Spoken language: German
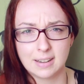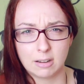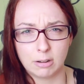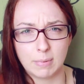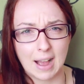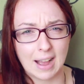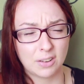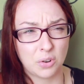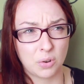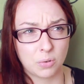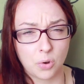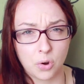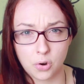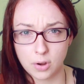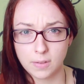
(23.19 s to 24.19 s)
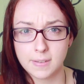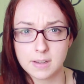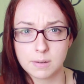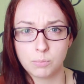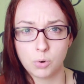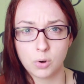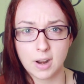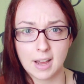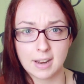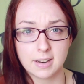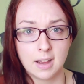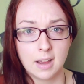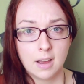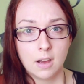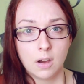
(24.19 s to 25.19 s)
ich glaube, 8,99 Euro im Monat